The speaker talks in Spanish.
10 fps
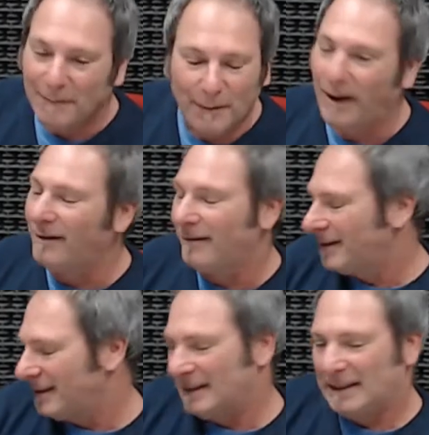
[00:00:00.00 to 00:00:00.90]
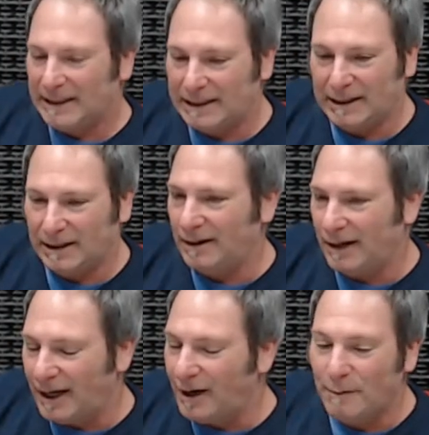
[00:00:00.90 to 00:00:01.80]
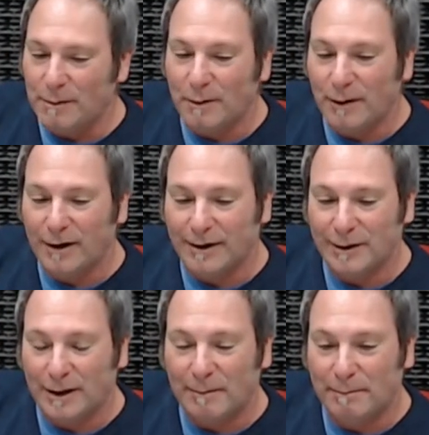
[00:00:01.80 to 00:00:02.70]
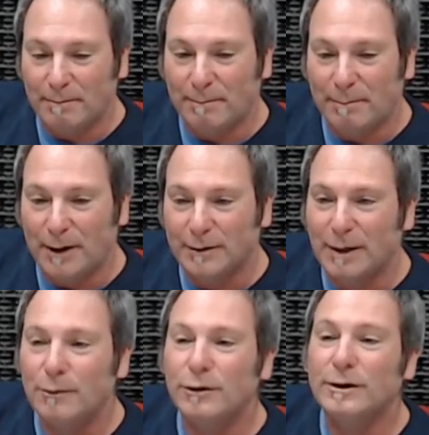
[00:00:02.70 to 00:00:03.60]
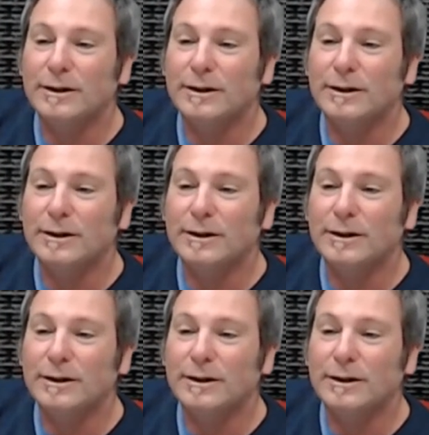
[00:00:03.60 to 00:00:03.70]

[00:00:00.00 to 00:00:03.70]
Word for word: bueno, lo mismo. Es lo mismo. Eh, eh, pero estamos,